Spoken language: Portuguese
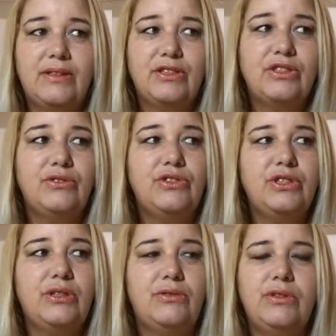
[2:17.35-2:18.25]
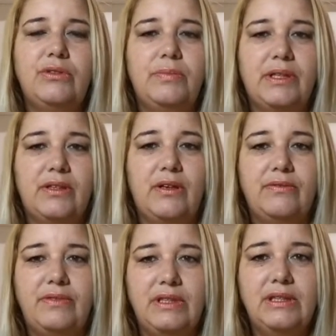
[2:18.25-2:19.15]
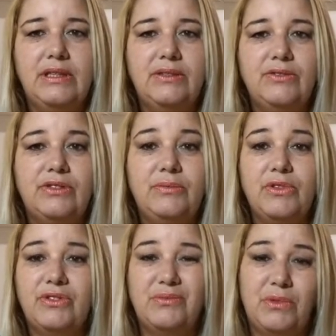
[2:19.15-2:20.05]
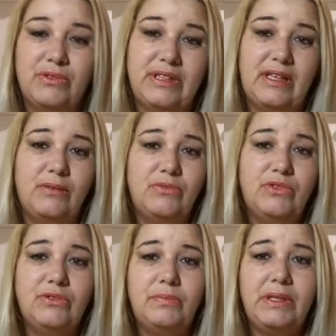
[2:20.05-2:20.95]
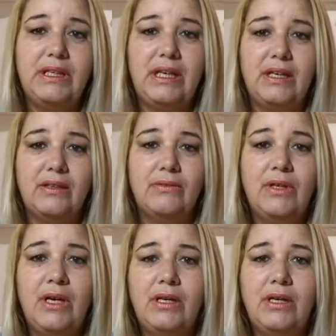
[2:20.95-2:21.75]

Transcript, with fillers: eu acho que eu tinha 8 para 9 anos, e meus irmãos eram muito pequenos,